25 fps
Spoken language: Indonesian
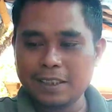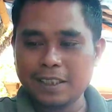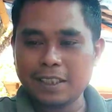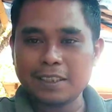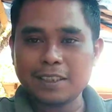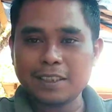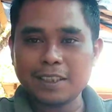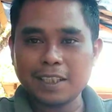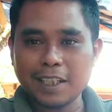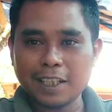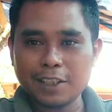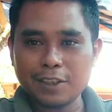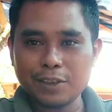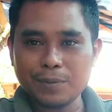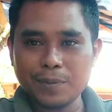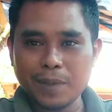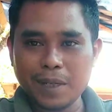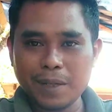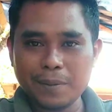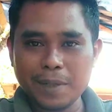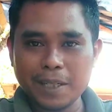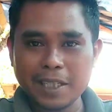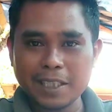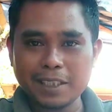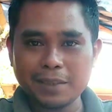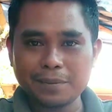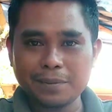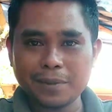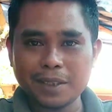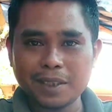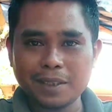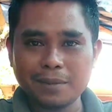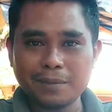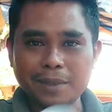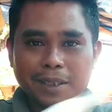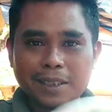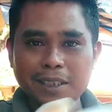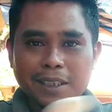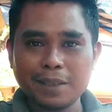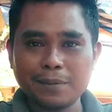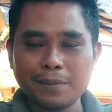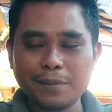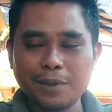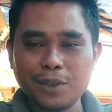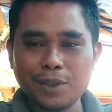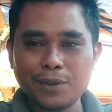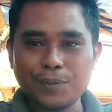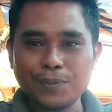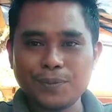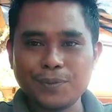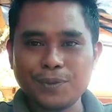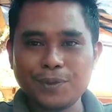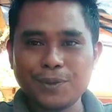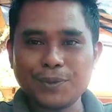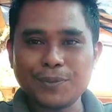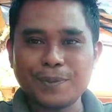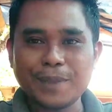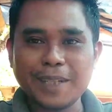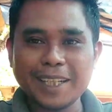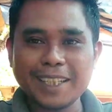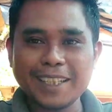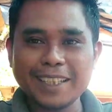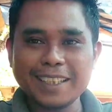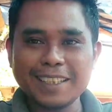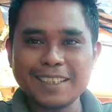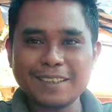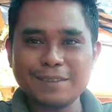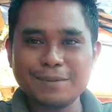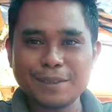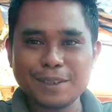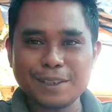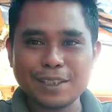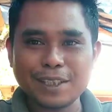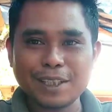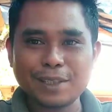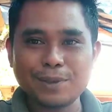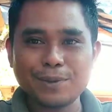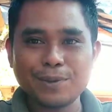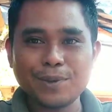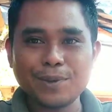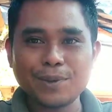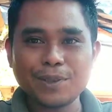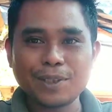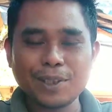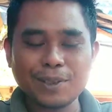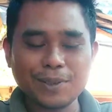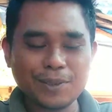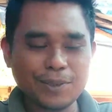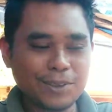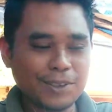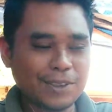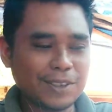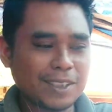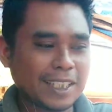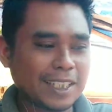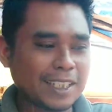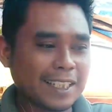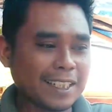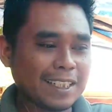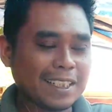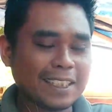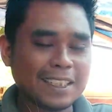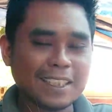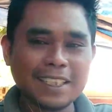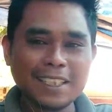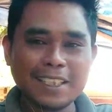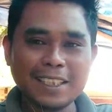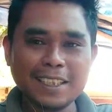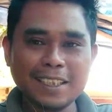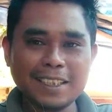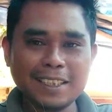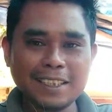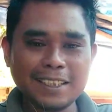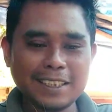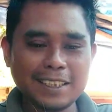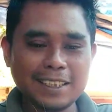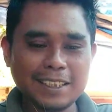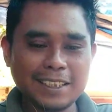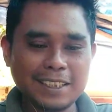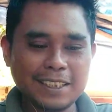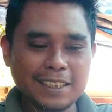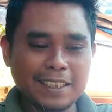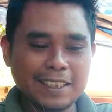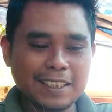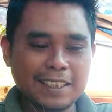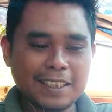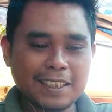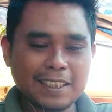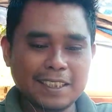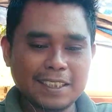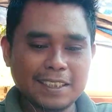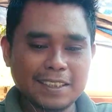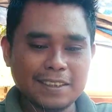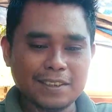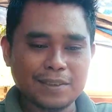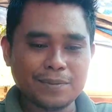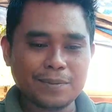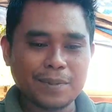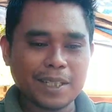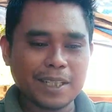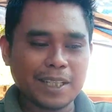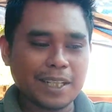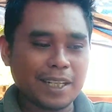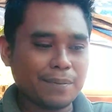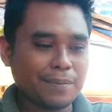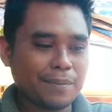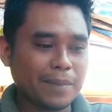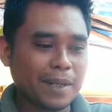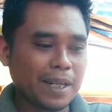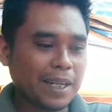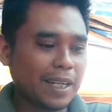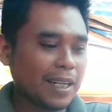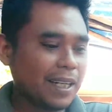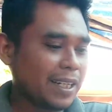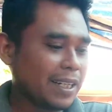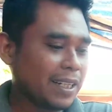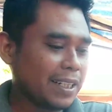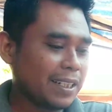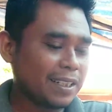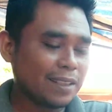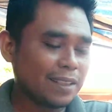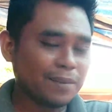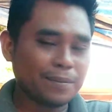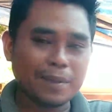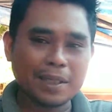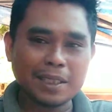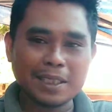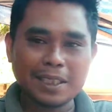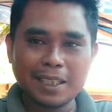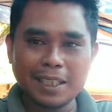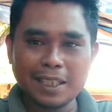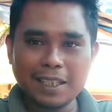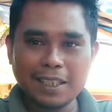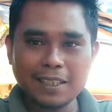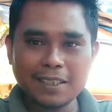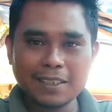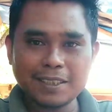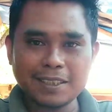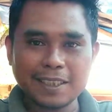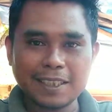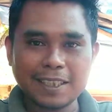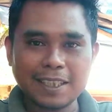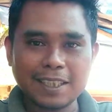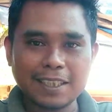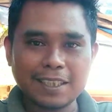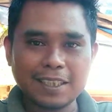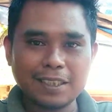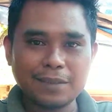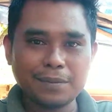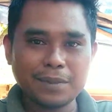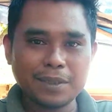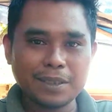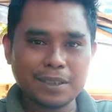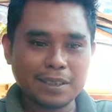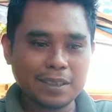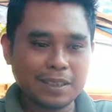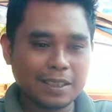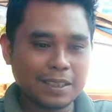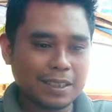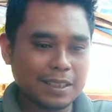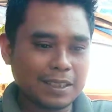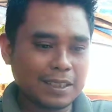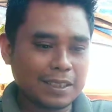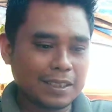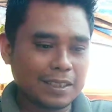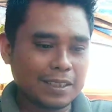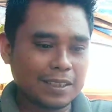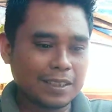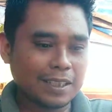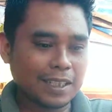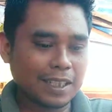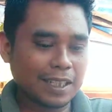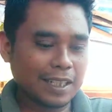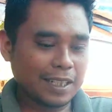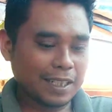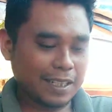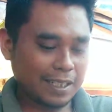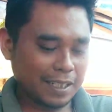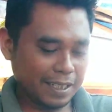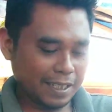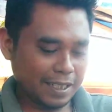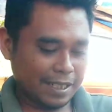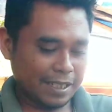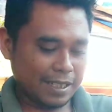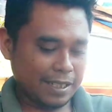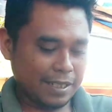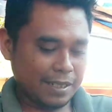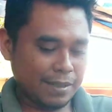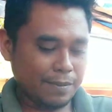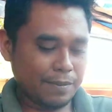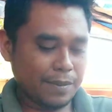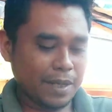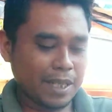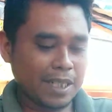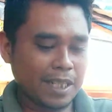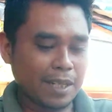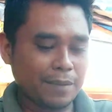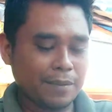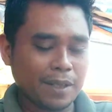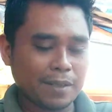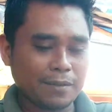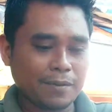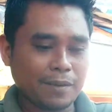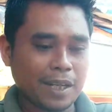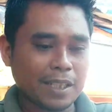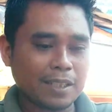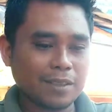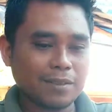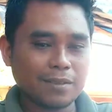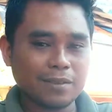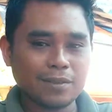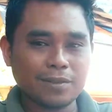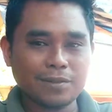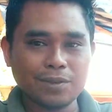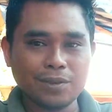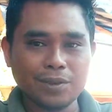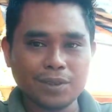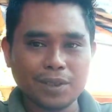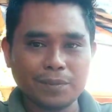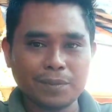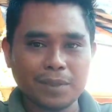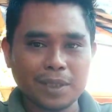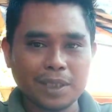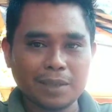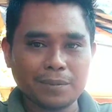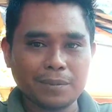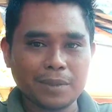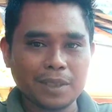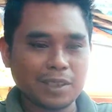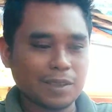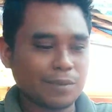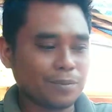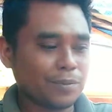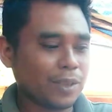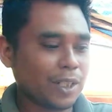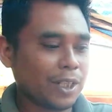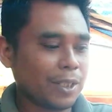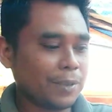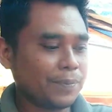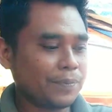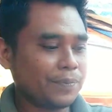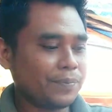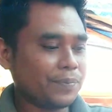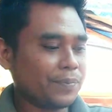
dan jangan lupa bagi teman-teman yang belum subrek bisa dukung terus channel ini supaya apa kedepannya channel ini bisa banyak manfaat untuk teman-teman semua